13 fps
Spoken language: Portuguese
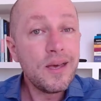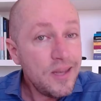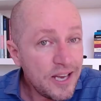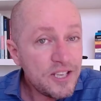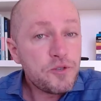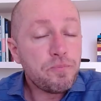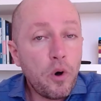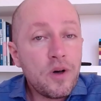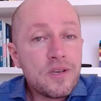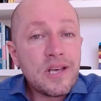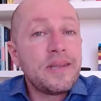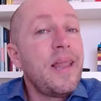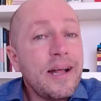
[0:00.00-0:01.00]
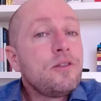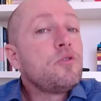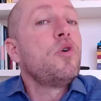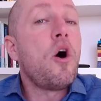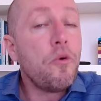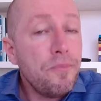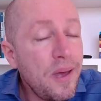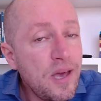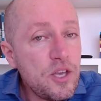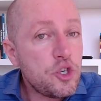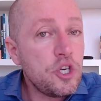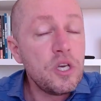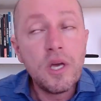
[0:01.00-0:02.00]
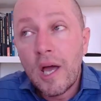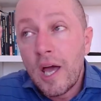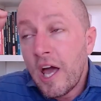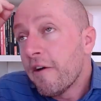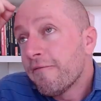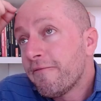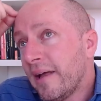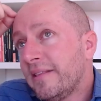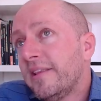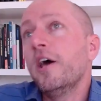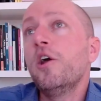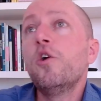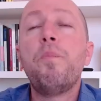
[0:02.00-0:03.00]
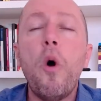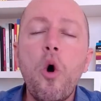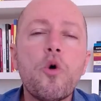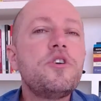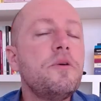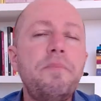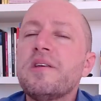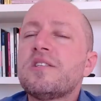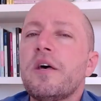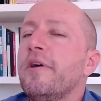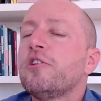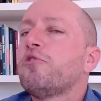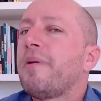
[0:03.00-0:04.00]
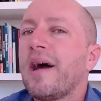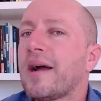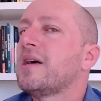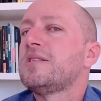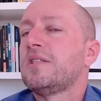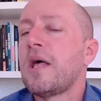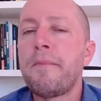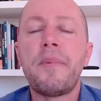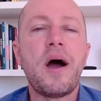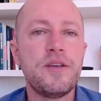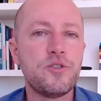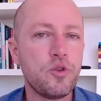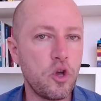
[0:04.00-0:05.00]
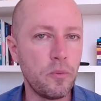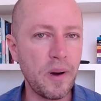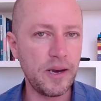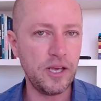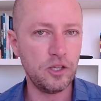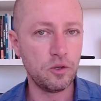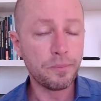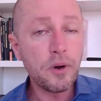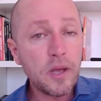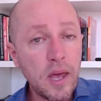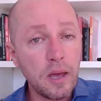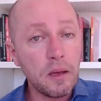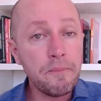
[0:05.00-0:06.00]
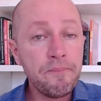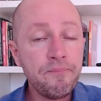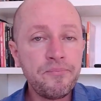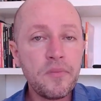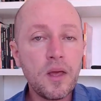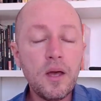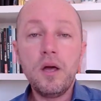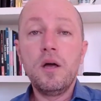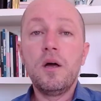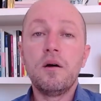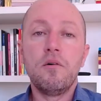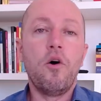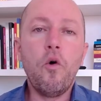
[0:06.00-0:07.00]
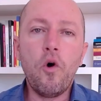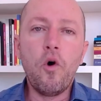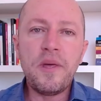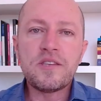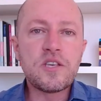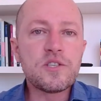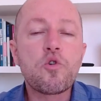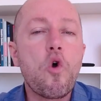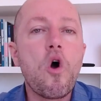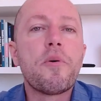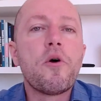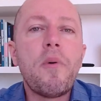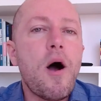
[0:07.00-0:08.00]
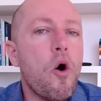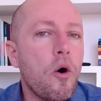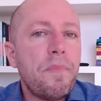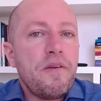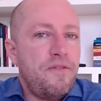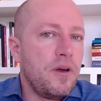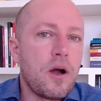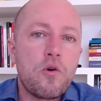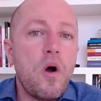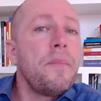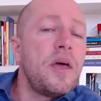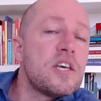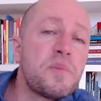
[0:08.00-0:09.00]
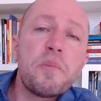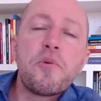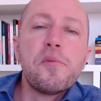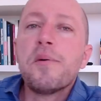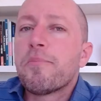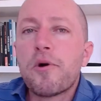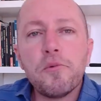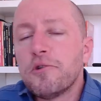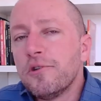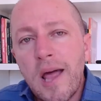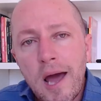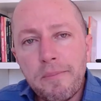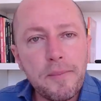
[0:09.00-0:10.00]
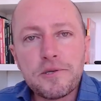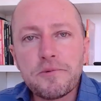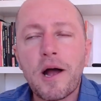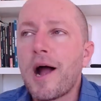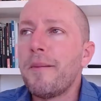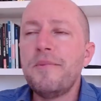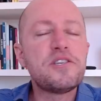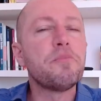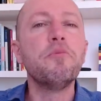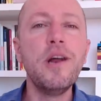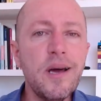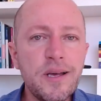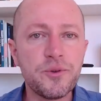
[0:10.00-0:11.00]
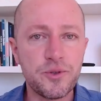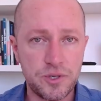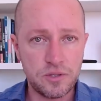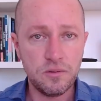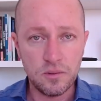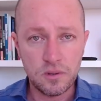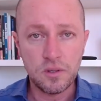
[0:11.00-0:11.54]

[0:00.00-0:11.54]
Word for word: E a esposa, naturalmente, vai ter um pouco de pensamento para gastar mais do que o marido. Por quê? O homem às vezes compra uma roupa e fica com a mesma por, por muito tempo, a mesma camisa por anos.